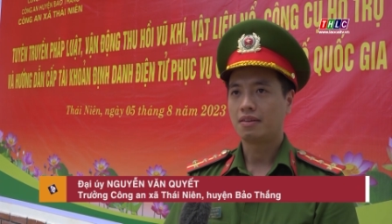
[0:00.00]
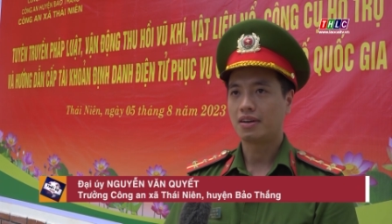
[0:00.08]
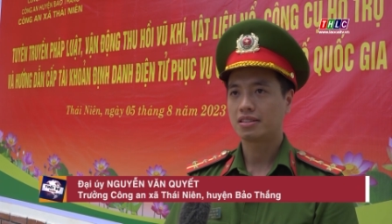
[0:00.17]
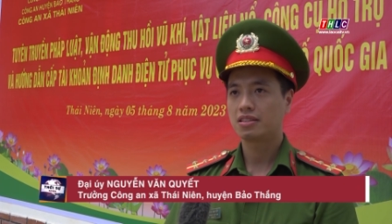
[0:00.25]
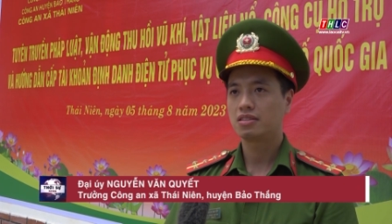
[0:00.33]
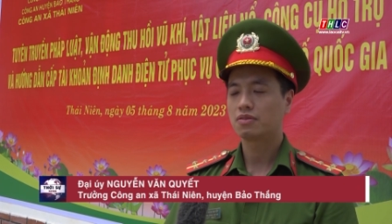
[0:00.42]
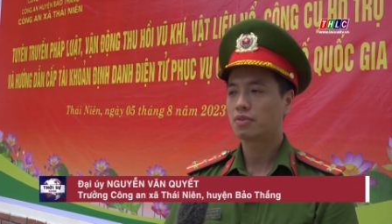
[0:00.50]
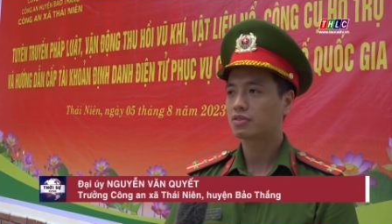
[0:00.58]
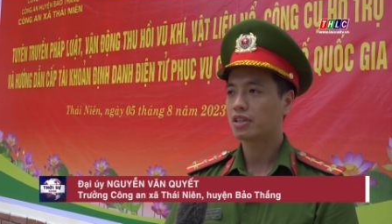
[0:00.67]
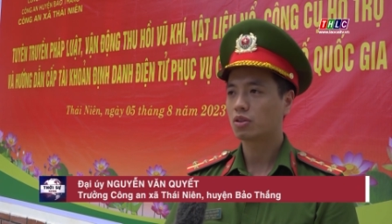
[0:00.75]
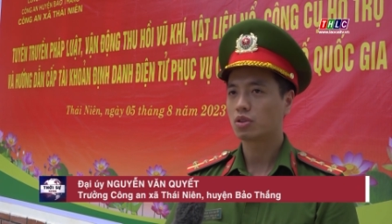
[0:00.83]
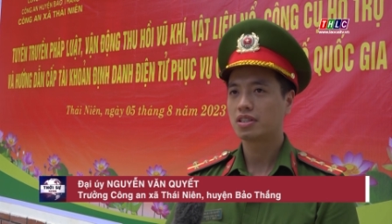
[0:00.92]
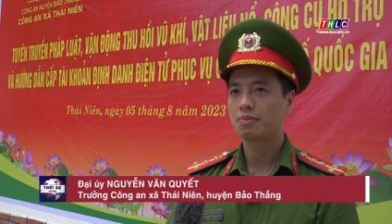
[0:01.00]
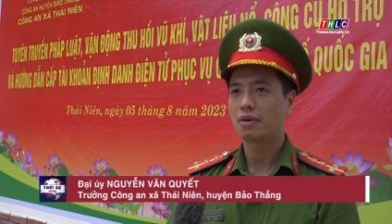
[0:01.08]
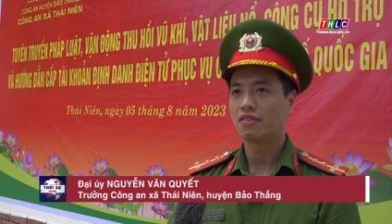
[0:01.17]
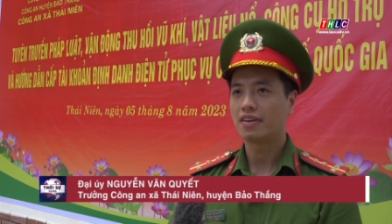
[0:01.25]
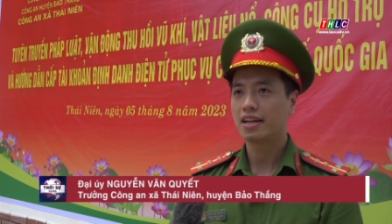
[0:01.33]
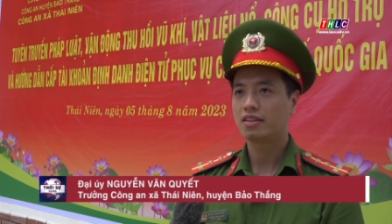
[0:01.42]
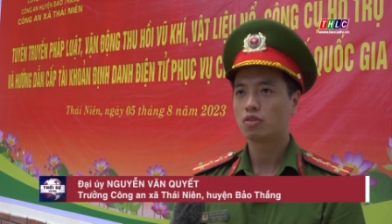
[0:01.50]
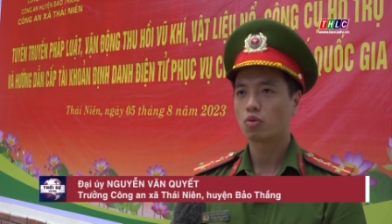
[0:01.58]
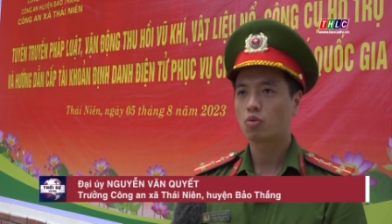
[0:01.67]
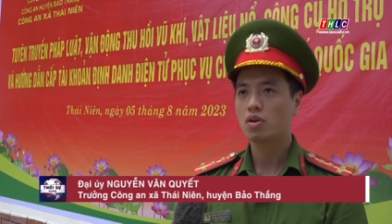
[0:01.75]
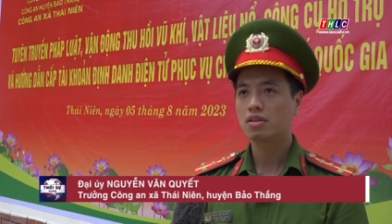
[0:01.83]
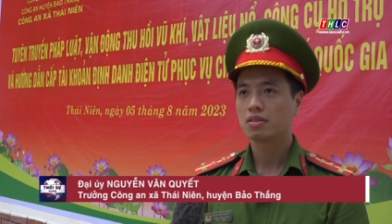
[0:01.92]
và xây dựng phong trào toàn dân bảo vệ an ninh Tổ
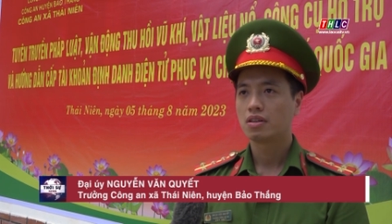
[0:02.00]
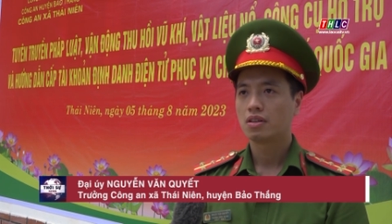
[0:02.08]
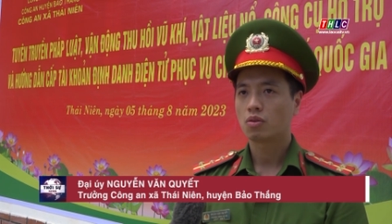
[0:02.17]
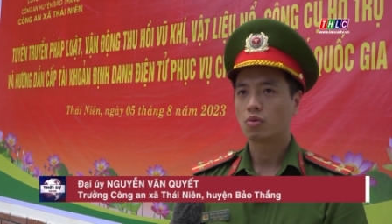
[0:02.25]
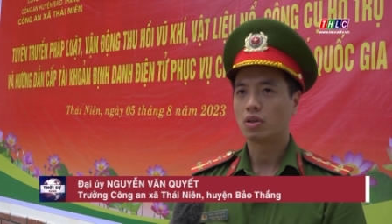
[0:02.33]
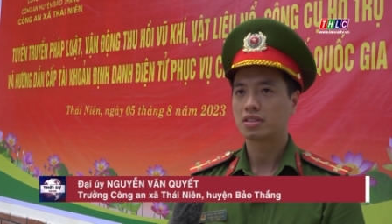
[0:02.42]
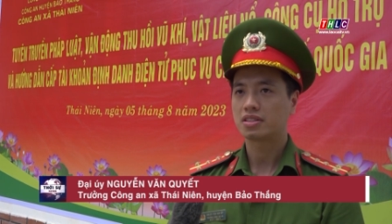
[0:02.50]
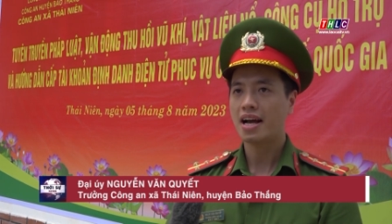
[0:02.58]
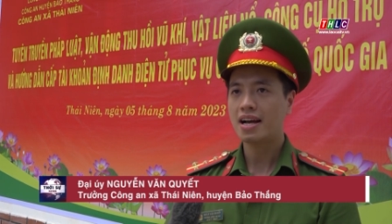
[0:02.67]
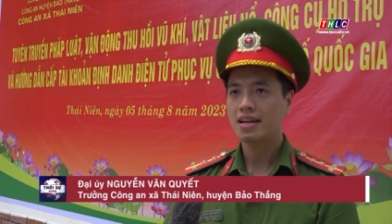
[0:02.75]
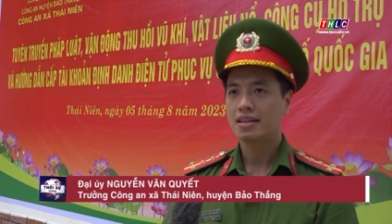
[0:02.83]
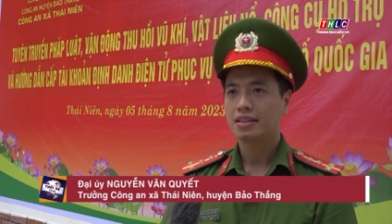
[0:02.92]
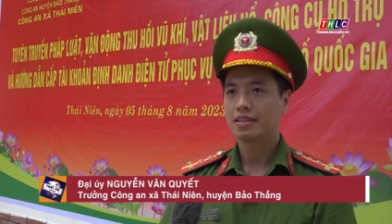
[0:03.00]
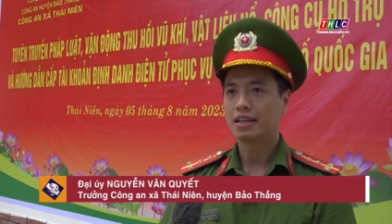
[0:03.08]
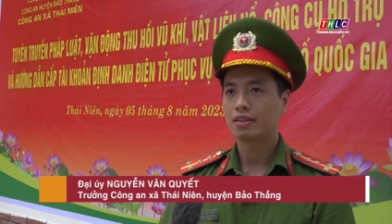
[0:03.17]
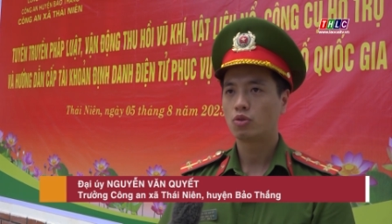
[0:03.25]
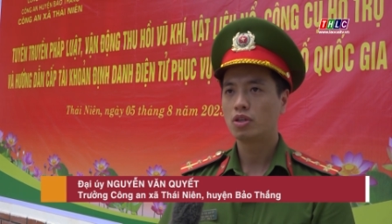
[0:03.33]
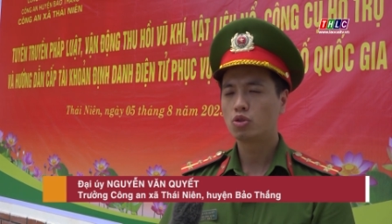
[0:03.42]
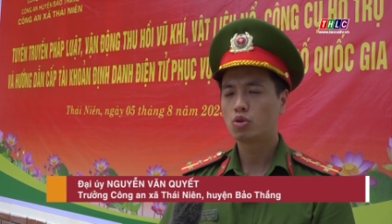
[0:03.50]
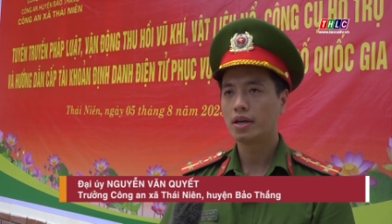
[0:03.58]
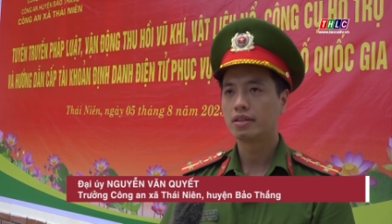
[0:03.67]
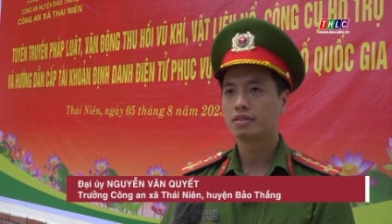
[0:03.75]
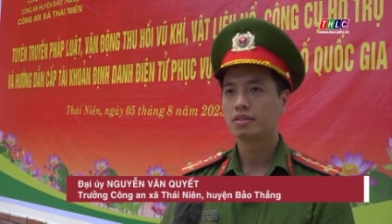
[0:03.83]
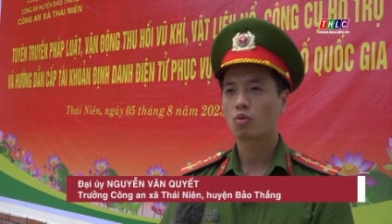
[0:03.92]
quốc của xã để tuyên truyền
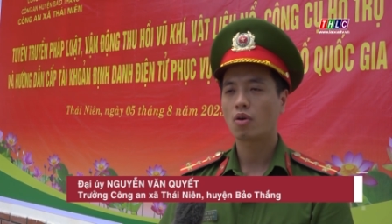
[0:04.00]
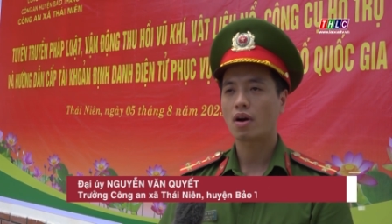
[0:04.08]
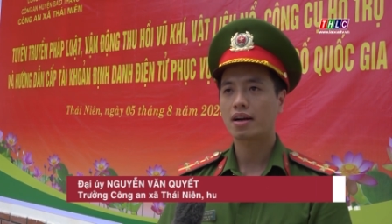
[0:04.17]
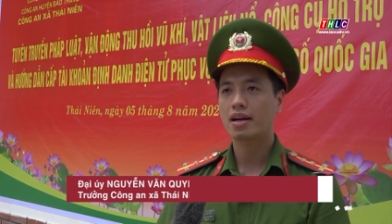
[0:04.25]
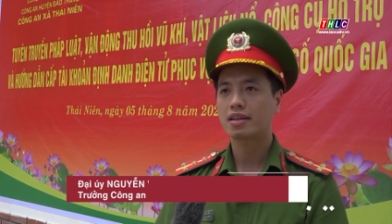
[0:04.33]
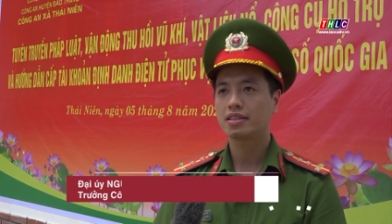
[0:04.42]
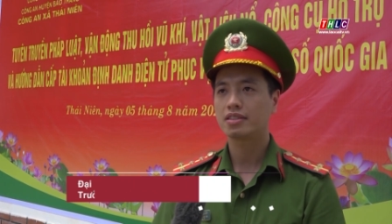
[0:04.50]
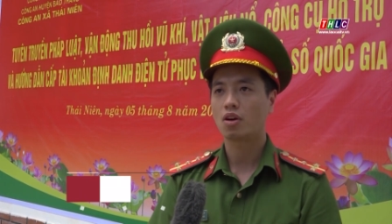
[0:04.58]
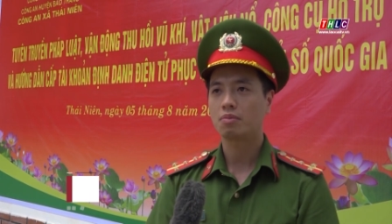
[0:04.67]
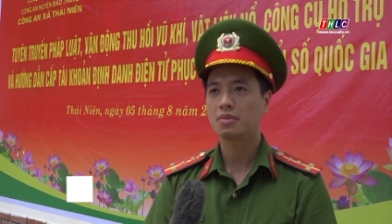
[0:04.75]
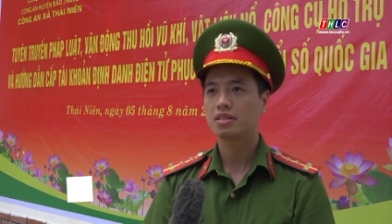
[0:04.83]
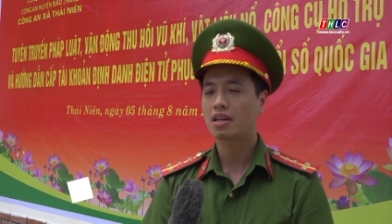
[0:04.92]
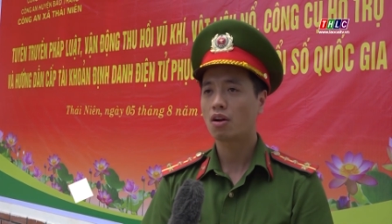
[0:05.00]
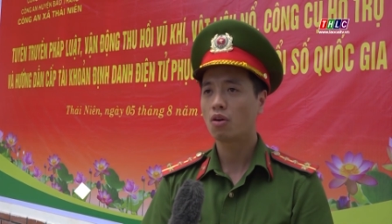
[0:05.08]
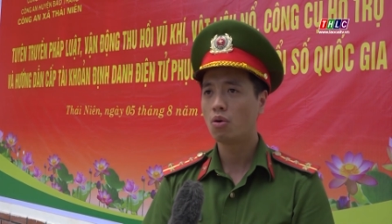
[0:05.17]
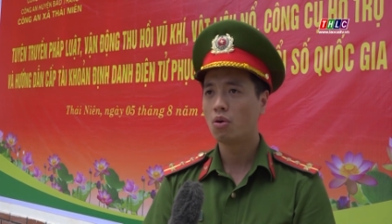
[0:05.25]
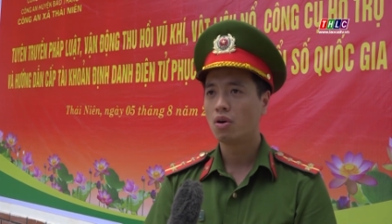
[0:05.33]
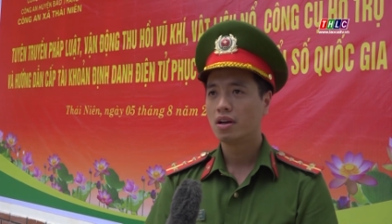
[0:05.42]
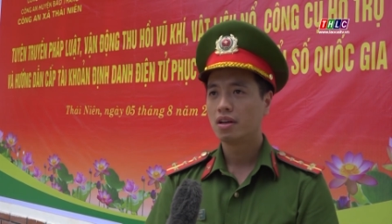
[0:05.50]
thông qua các cái nhóm Zalo,